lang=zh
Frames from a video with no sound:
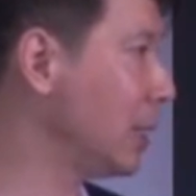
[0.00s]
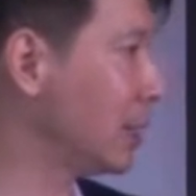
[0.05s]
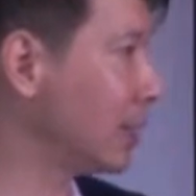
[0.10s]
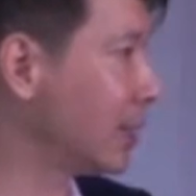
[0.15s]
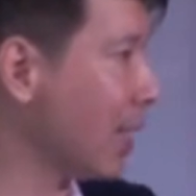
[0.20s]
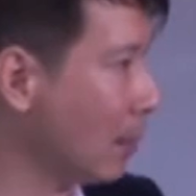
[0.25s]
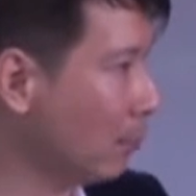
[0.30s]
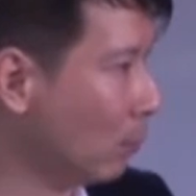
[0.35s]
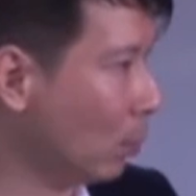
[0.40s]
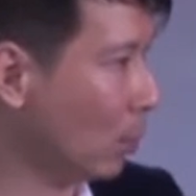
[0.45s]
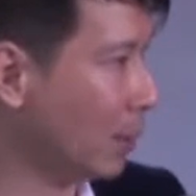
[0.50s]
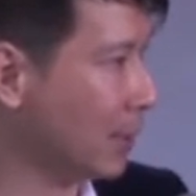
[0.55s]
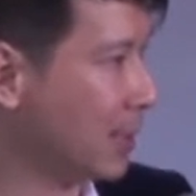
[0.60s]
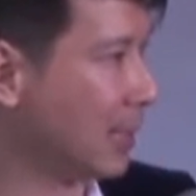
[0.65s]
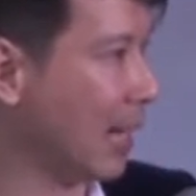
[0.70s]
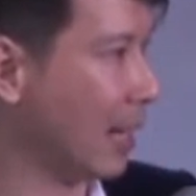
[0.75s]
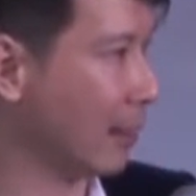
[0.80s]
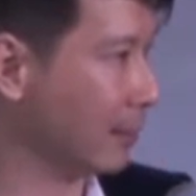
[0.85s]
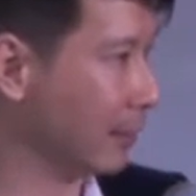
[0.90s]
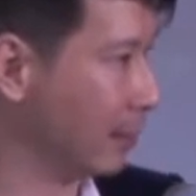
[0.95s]
间一直在默
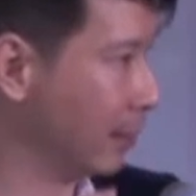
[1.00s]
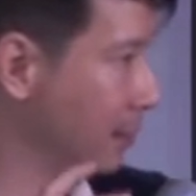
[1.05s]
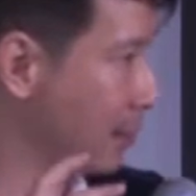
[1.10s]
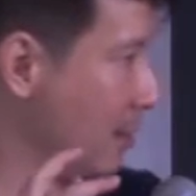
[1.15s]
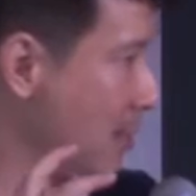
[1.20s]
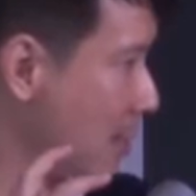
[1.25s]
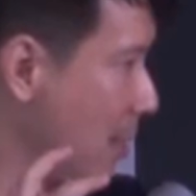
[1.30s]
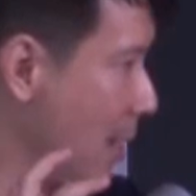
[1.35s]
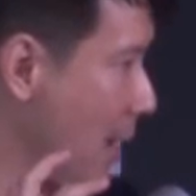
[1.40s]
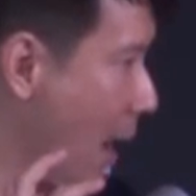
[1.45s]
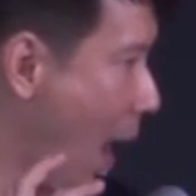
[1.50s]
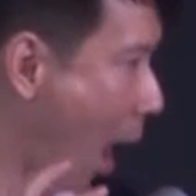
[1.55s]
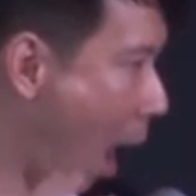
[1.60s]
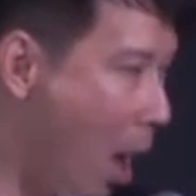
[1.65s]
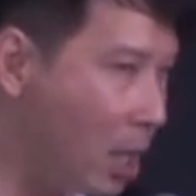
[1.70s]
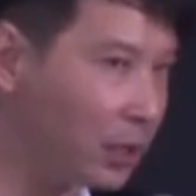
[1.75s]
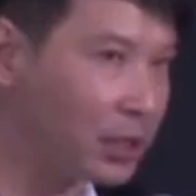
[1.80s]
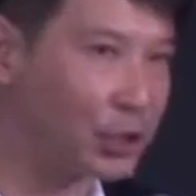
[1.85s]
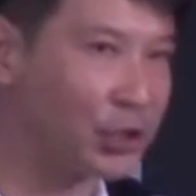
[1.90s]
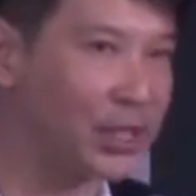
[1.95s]
想
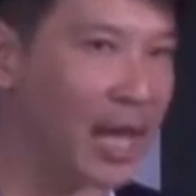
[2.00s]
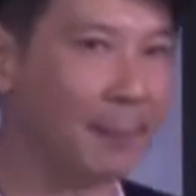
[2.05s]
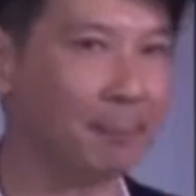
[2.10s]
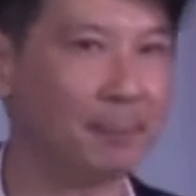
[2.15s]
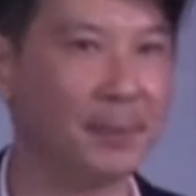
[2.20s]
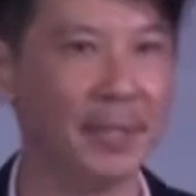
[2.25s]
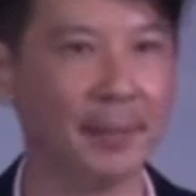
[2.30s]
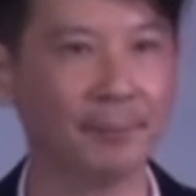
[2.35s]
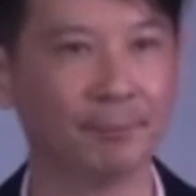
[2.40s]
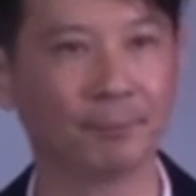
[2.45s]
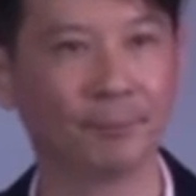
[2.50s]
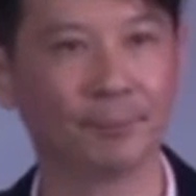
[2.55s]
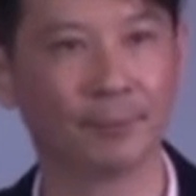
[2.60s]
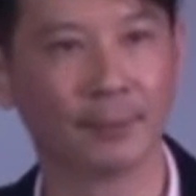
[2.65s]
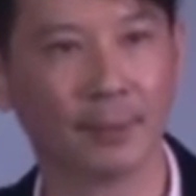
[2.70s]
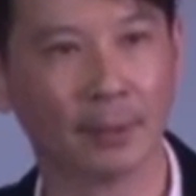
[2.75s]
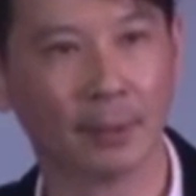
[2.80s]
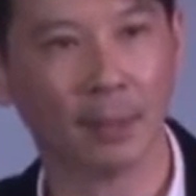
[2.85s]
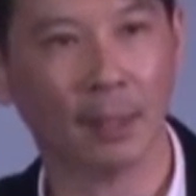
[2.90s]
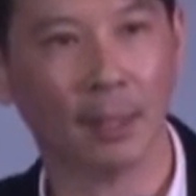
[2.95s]
23篇，
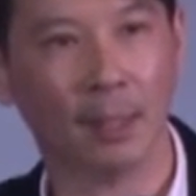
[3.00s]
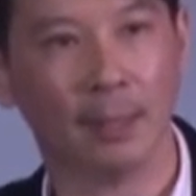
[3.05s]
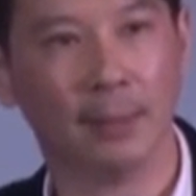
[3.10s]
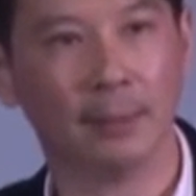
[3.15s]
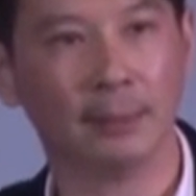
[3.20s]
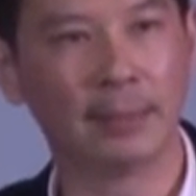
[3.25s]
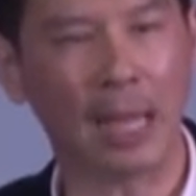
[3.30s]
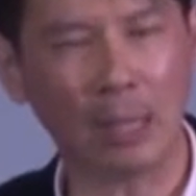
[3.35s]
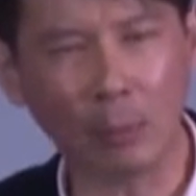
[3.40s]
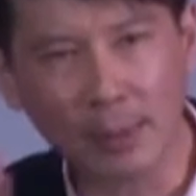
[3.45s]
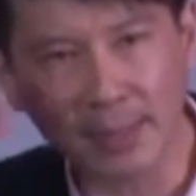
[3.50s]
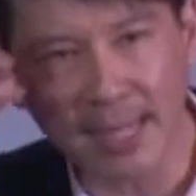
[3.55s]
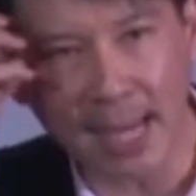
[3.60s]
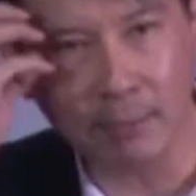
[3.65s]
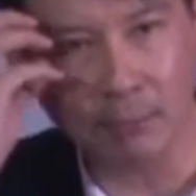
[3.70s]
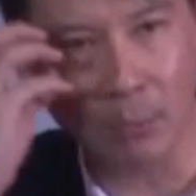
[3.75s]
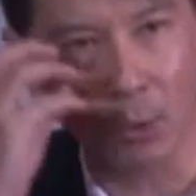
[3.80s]
当我